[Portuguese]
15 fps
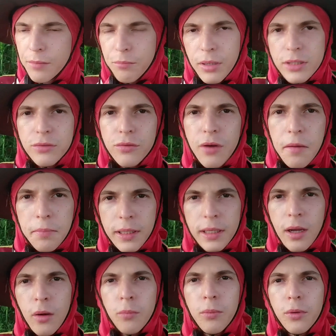Mas eu vou
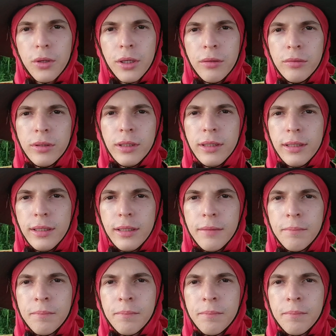aplicar um pouquinho de,